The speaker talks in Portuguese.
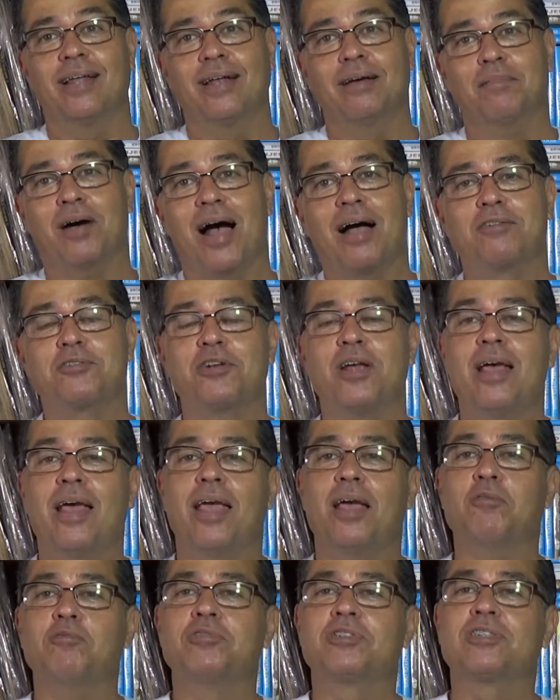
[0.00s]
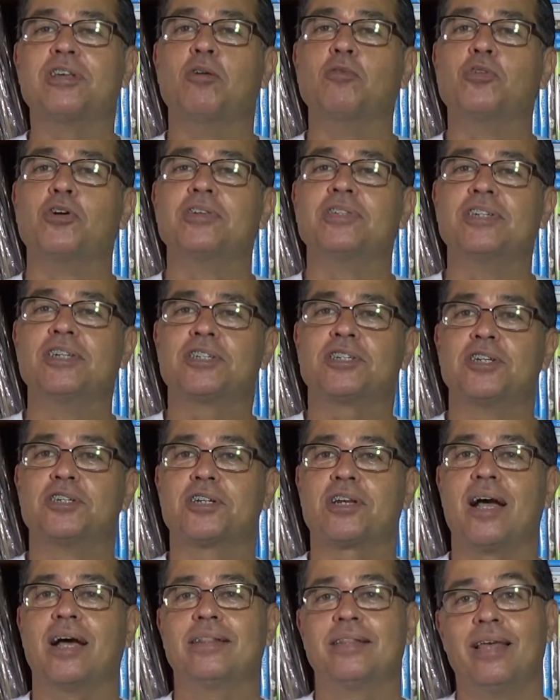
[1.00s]
né, Marcos, é um saudosista
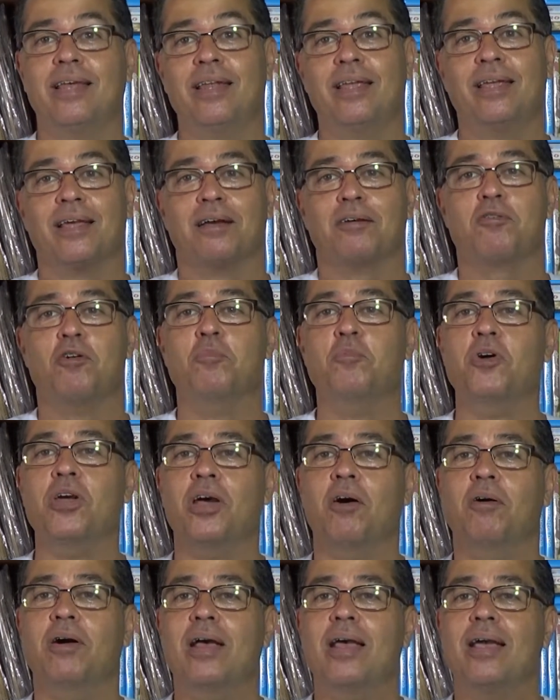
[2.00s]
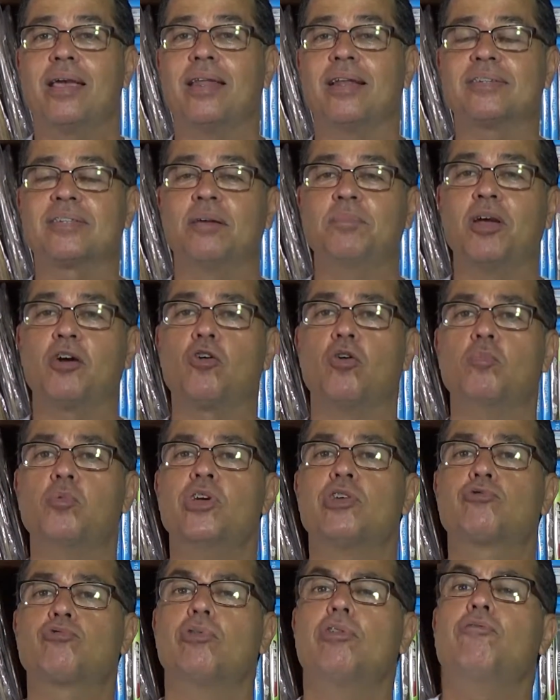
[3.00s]
de carteirinha, como eu. Queria saber como
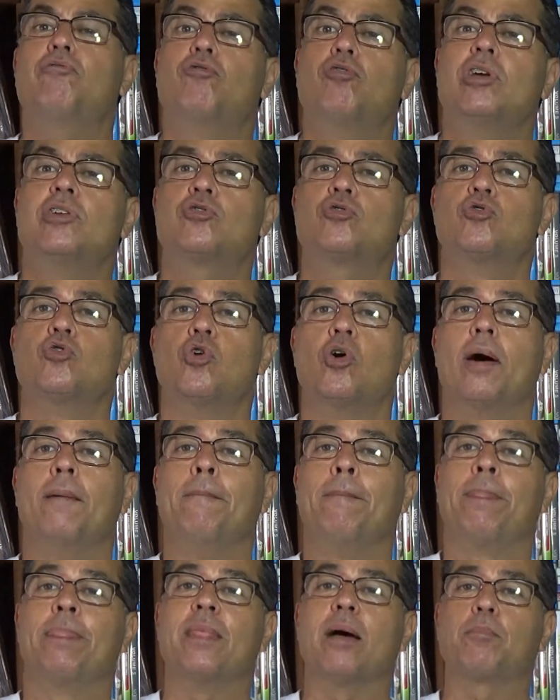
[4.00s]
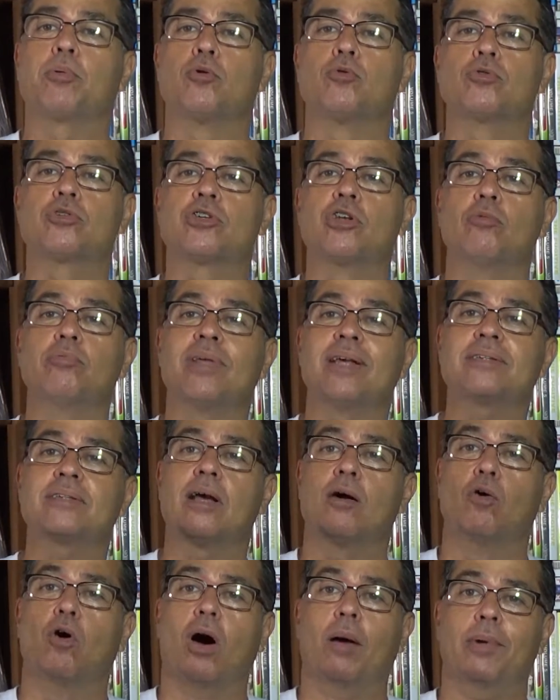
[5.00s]
isso influenciou na produção
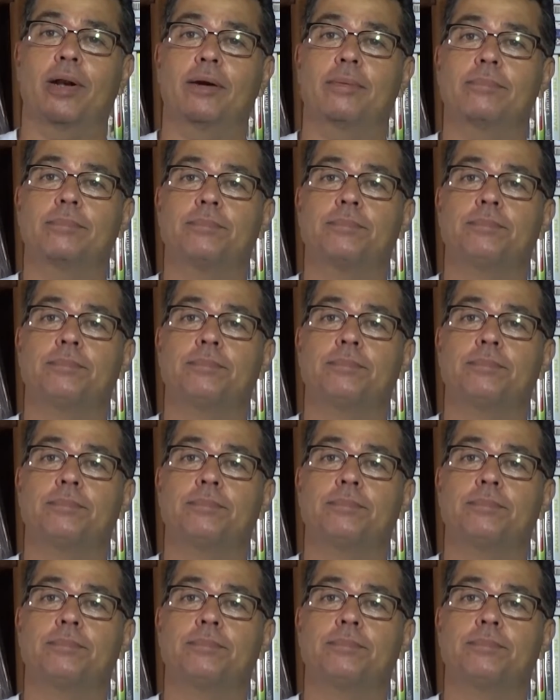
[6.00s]
dessa obra.